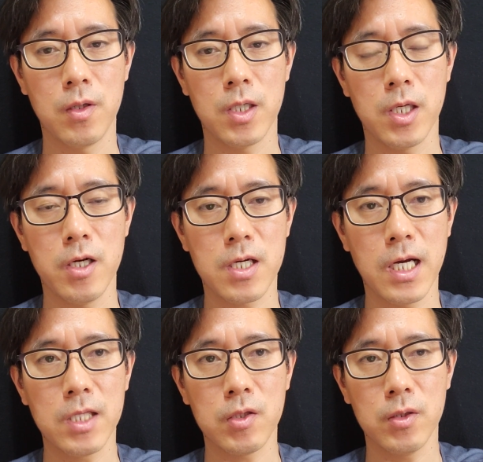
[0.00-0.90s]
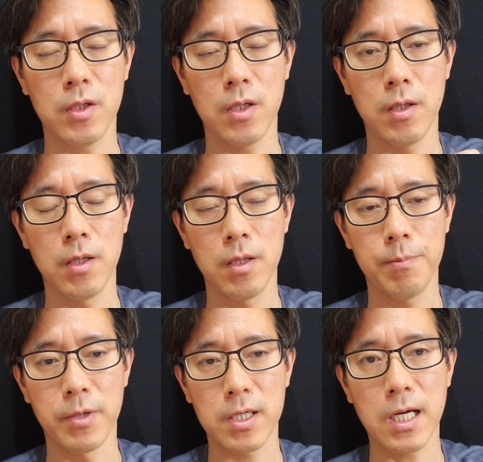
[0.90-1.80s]
잃을까,
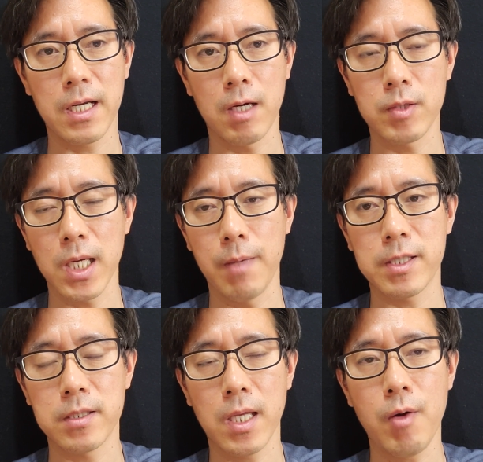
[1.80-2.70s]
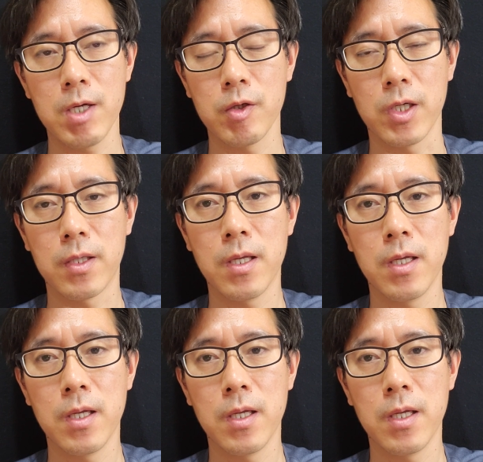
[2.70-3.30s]
벌까라고 생각해 봤을 때 확률은